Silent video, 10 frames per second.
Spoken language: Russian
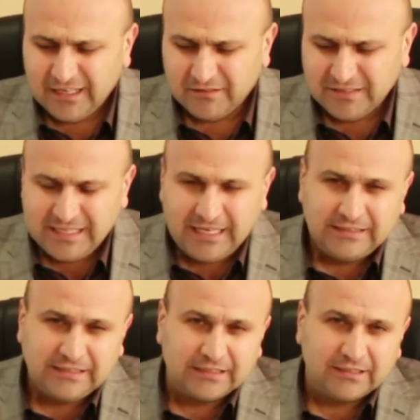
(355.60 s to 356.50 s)
вы
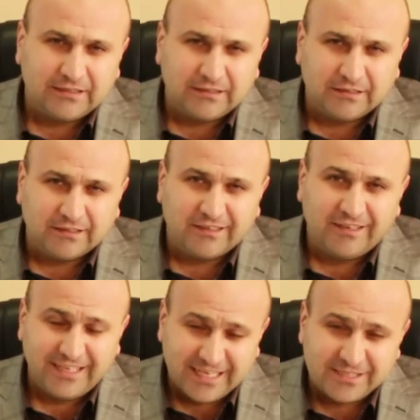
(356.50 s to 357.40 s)
знаете, э,
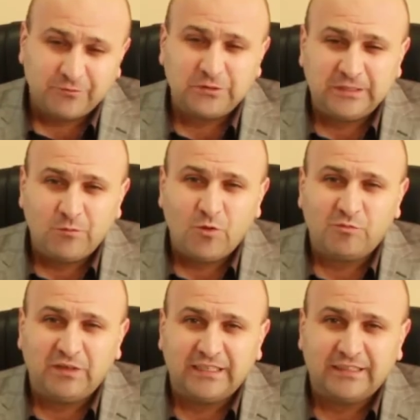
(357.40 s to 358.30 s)
я сегодня
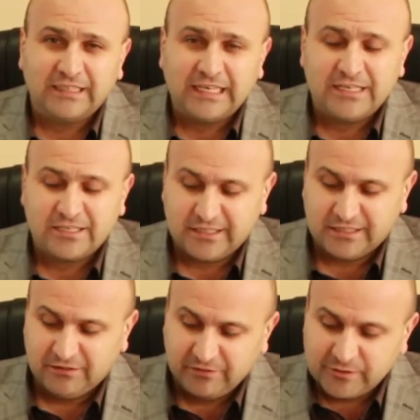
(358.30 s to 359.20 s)
мог бы, конечно
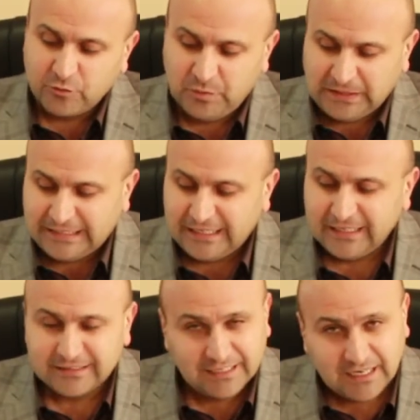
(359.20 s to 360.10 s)
же, выступить
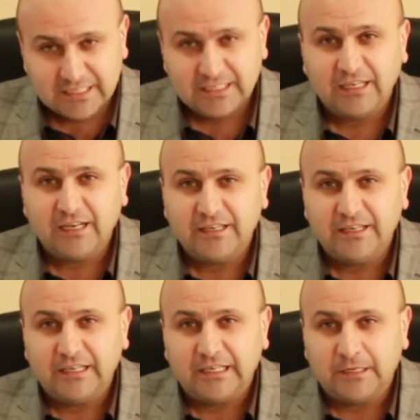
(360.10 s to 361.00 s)
так же, как
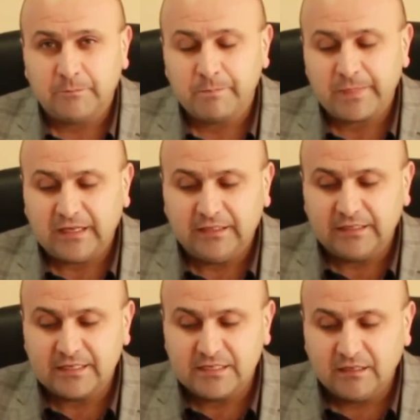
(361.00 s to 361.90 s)
и
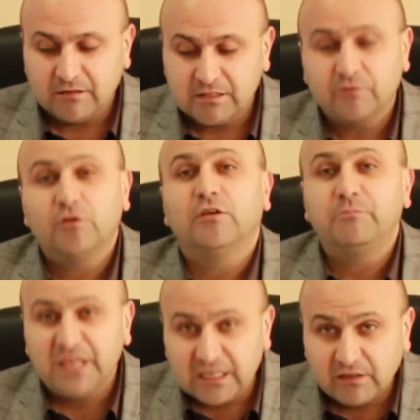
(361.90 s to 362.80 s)
сделал свое
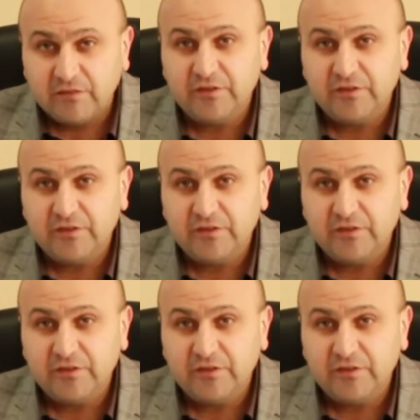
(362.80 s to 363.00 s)
первое